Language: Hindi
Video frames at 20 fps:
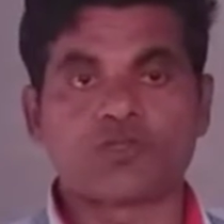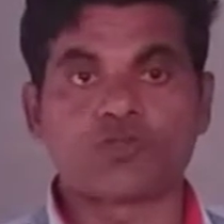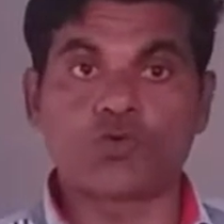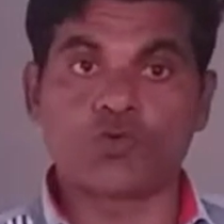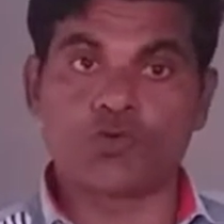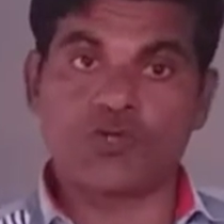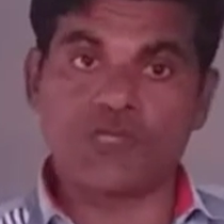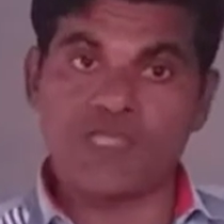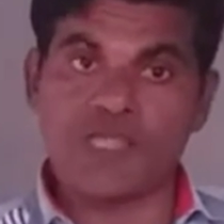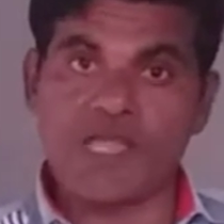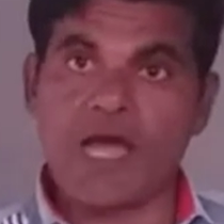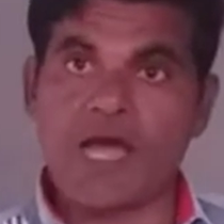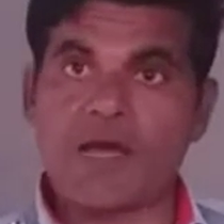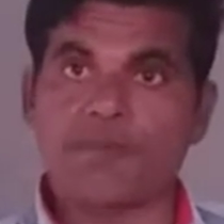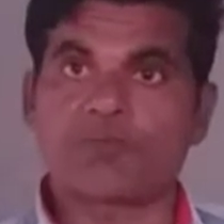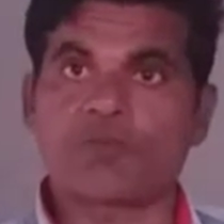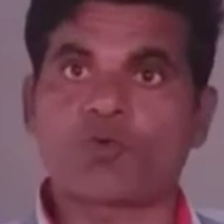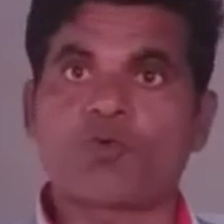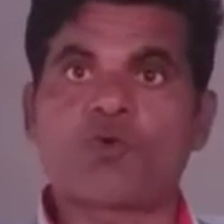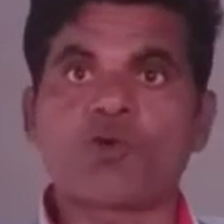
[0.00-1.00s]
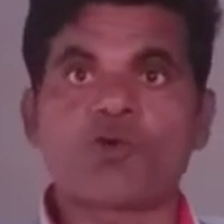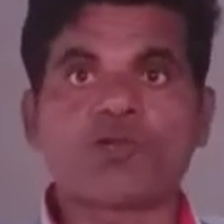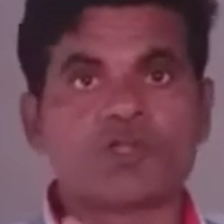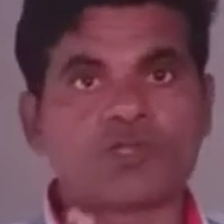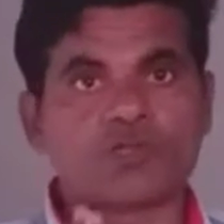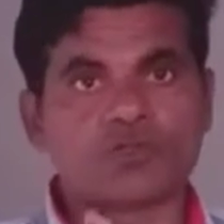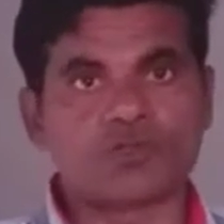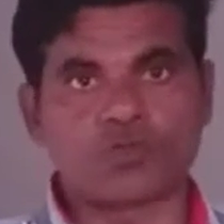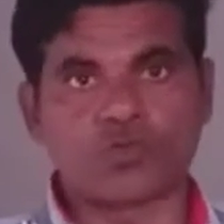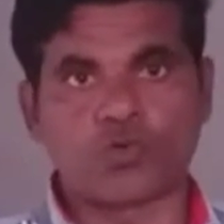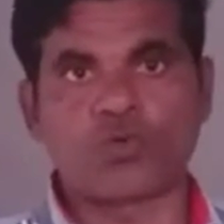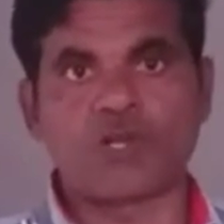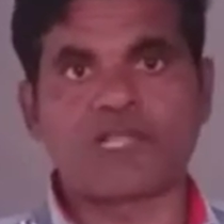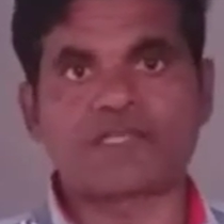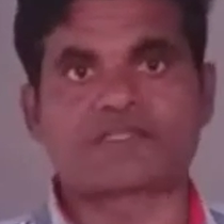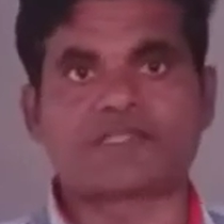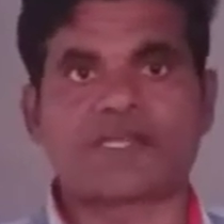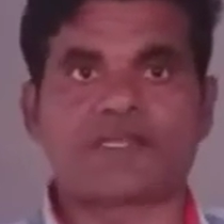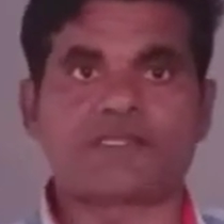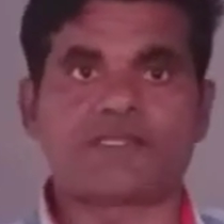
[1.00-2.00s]
जो कि आपको
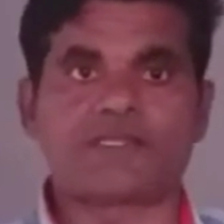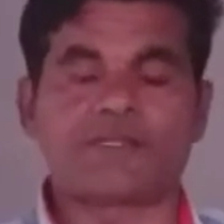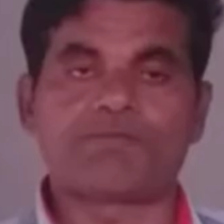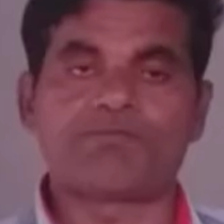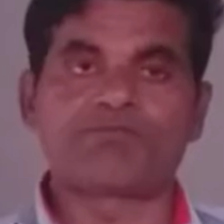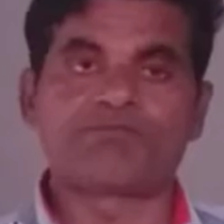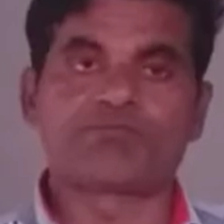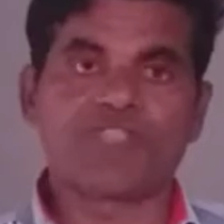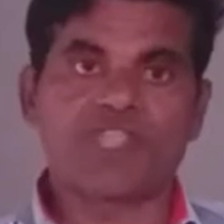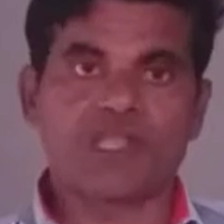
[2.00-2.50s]
धोना चाहिए